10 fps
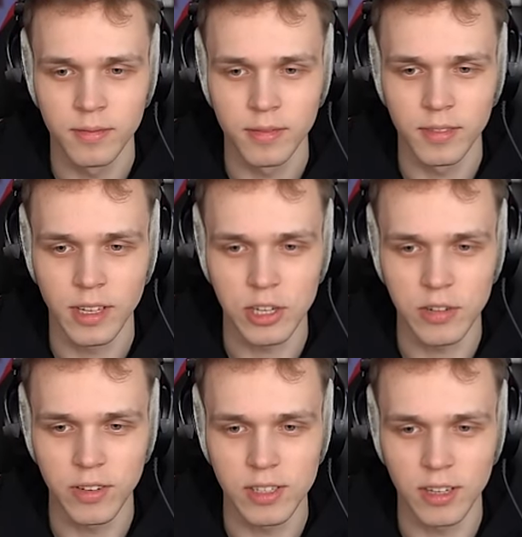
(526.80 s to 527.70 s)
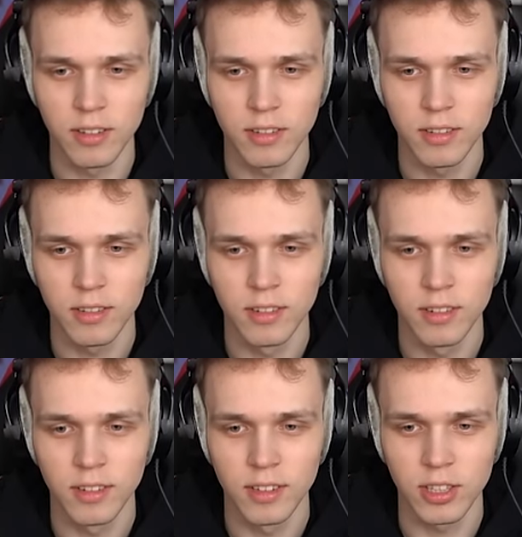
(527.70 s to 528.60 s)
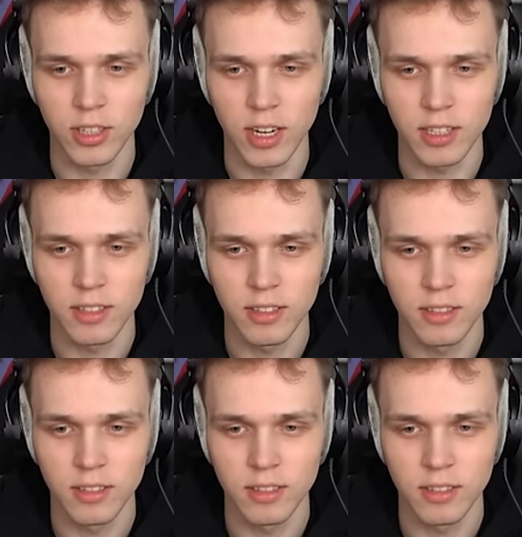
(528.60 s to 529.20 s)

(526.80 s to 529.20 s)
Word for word: Dobra. Ja cię widzę. I co teraz?